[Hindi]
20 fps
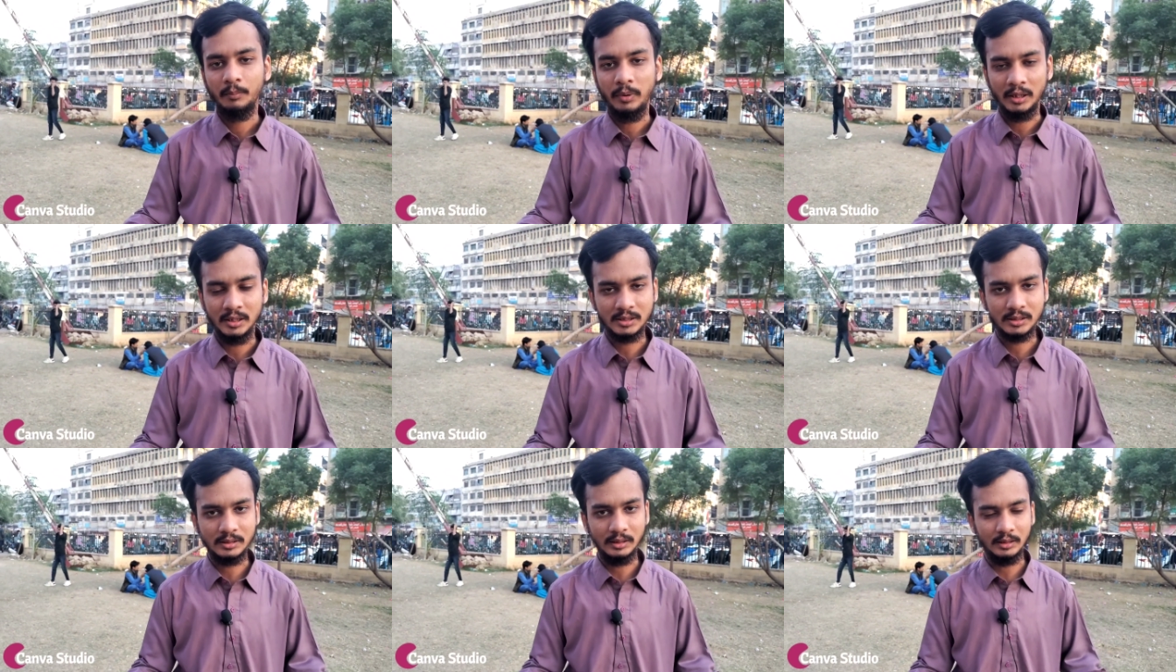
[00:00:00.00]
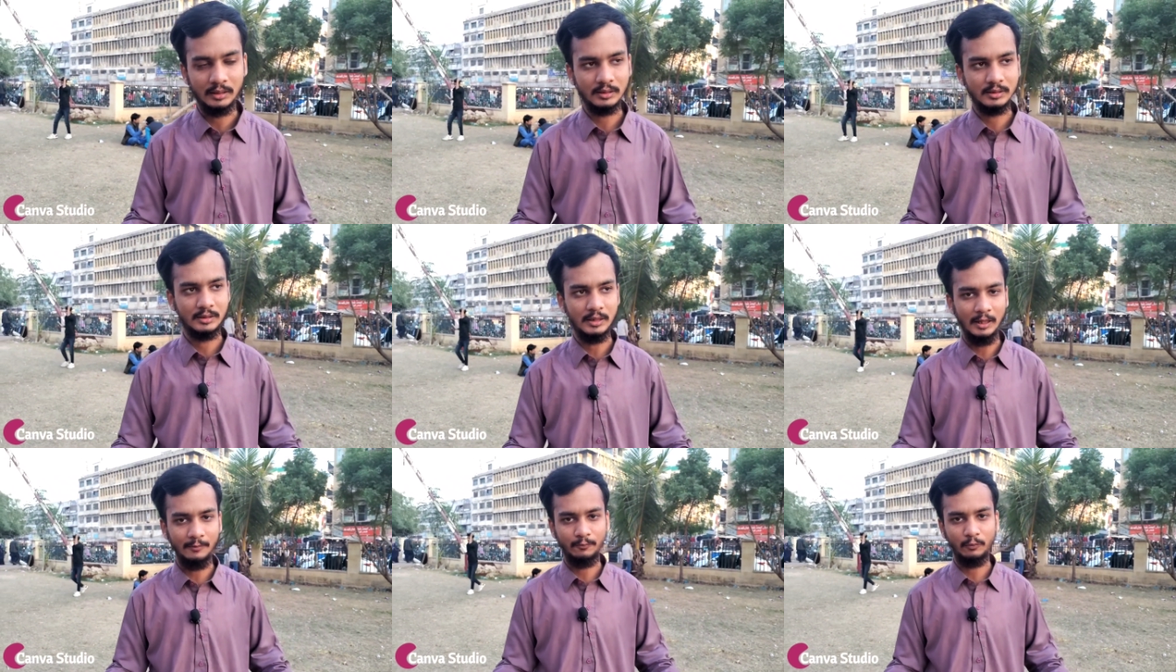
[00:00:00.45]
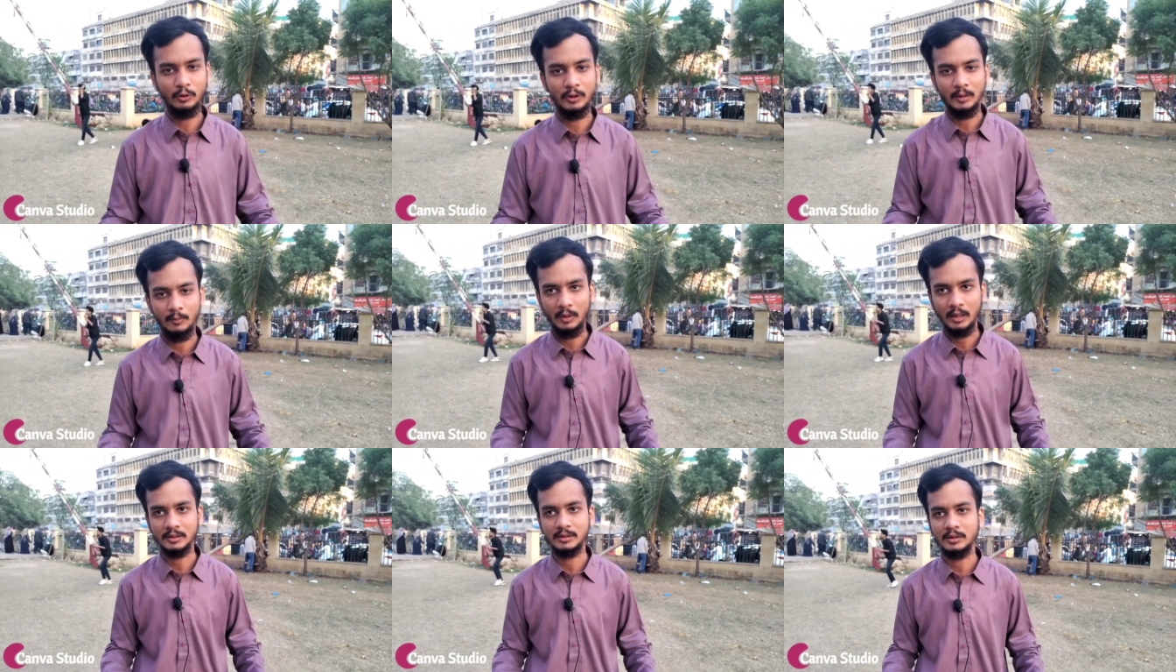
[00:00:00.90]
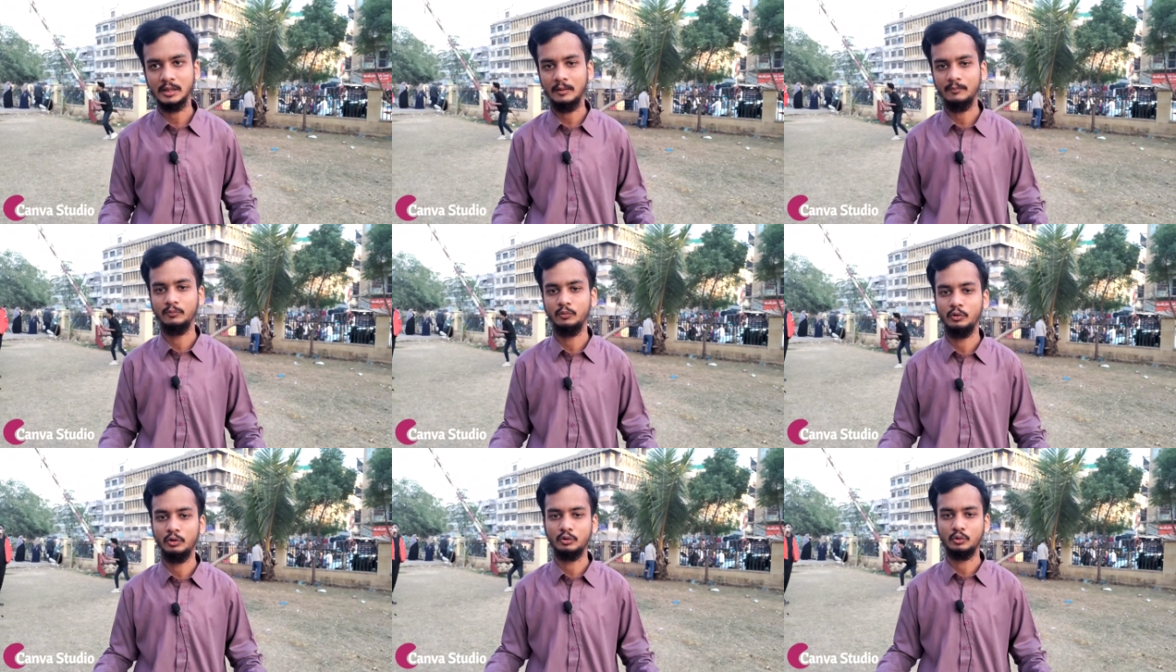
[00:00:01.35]
बैरिस्टर सैफुल रहमान
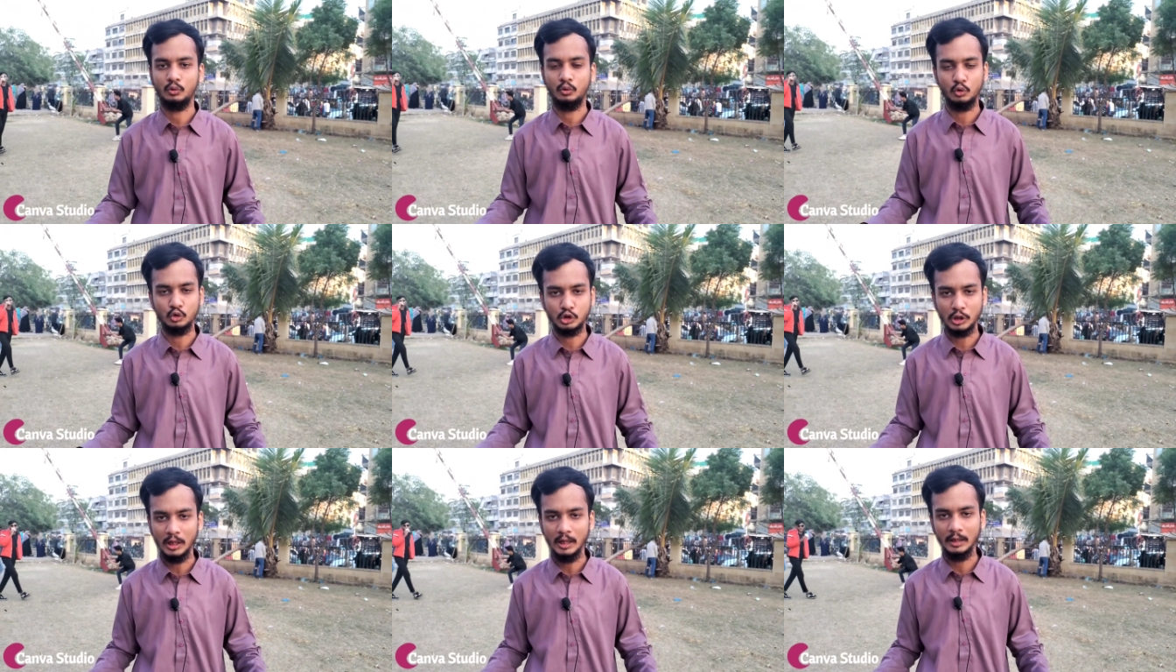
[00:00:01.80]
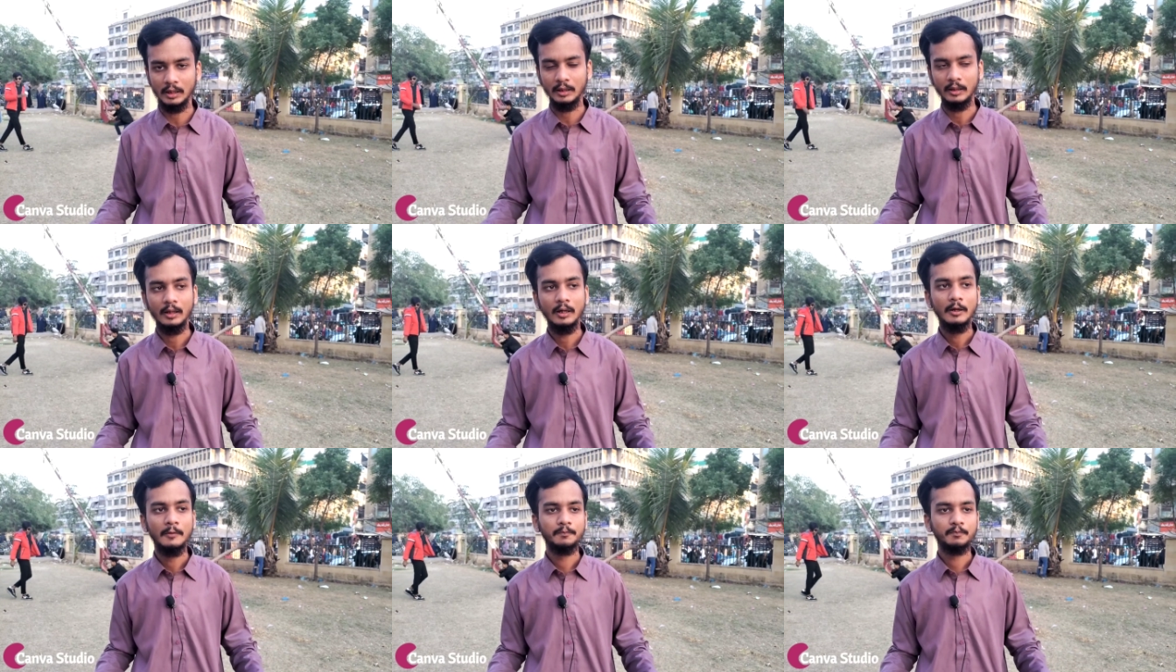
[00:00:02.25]
साहब जो कोशा हैं